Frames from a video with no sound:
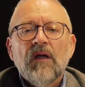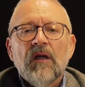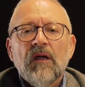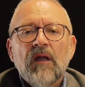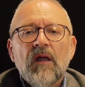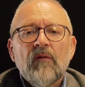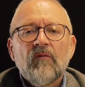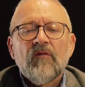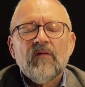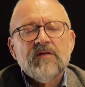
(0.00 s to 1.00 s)
äh,
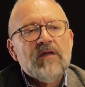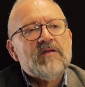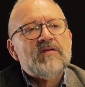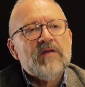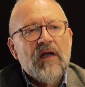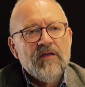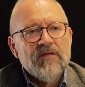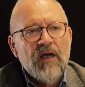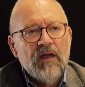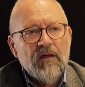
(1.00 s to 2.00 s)
geben, wenn man sagt, das ist
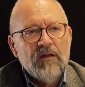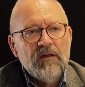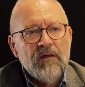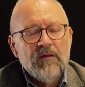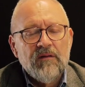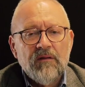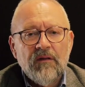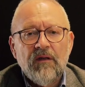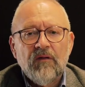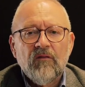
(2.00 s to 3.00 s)
alles ein Krieg.
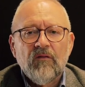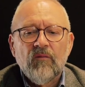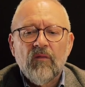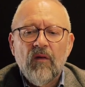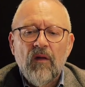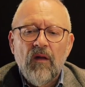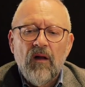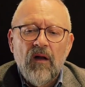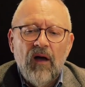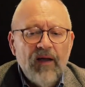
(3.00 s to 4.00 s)
Nicht? Ähm,
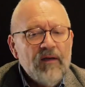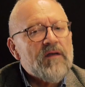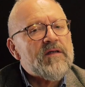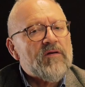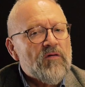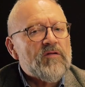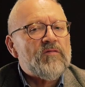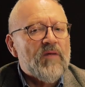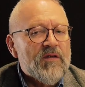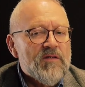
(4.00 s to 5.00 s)
eigentlich
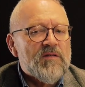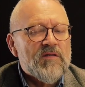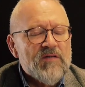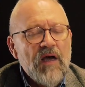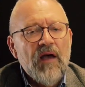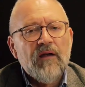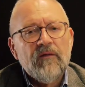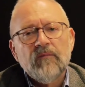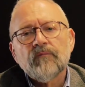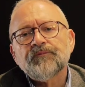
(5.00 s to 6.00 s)
könnte man
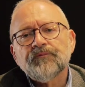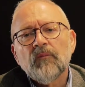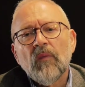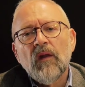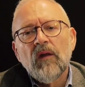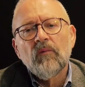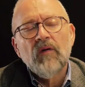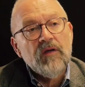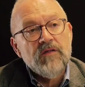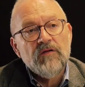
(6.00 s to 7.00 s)
sagen, die
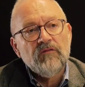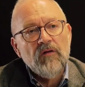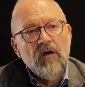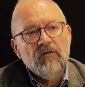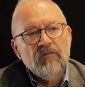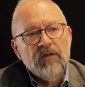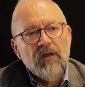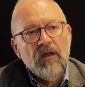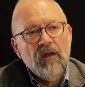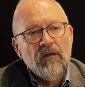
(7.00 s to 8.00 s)
Pariser
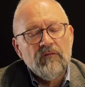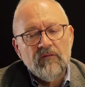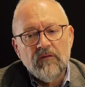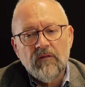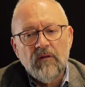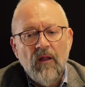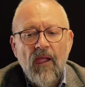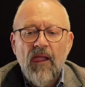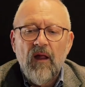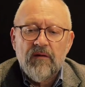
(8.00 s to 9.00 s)
Vorortverträge von
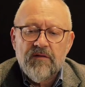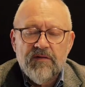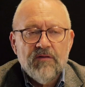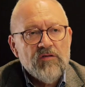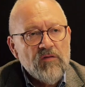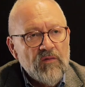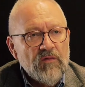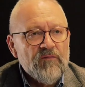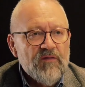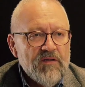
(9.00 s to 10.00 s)

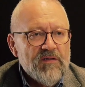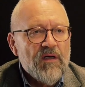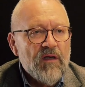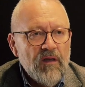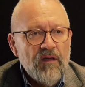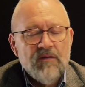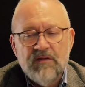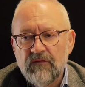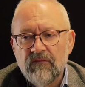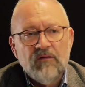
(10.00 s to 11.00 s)
Saint-Germain, Versailles,
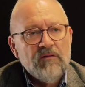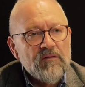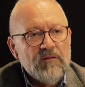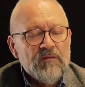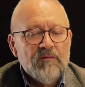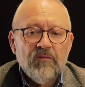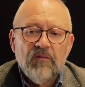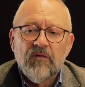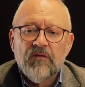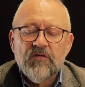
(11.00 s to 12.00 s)
Sèvres
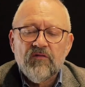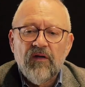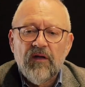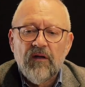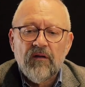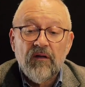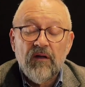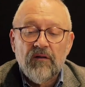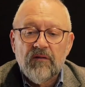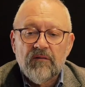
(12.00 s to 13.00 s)
ähm, und so weiter,
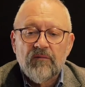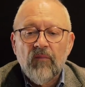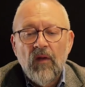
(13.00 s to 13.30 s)
Trianon,